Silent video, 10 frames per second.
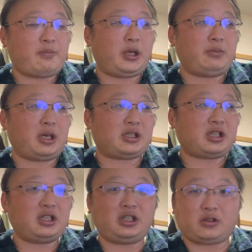ぱりまあ、
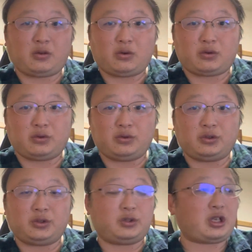1000人登
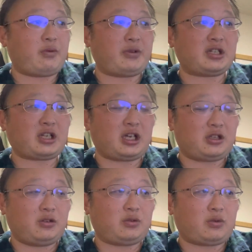録者増やしたいっ
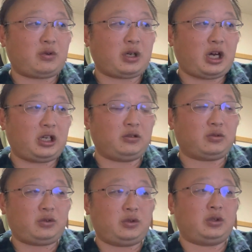ていうところがあるの
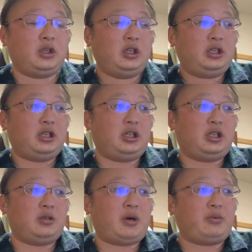と、
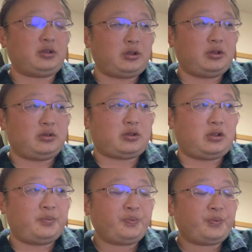えー、まあ、もっと言う
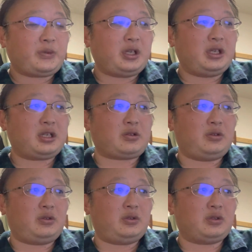と、えっ、ー、
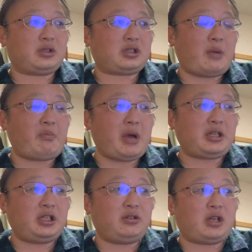と、3
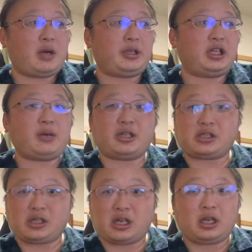万人ぐらいまでいけばで
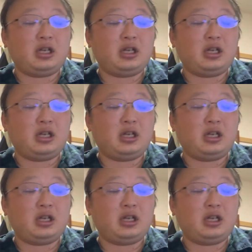すね、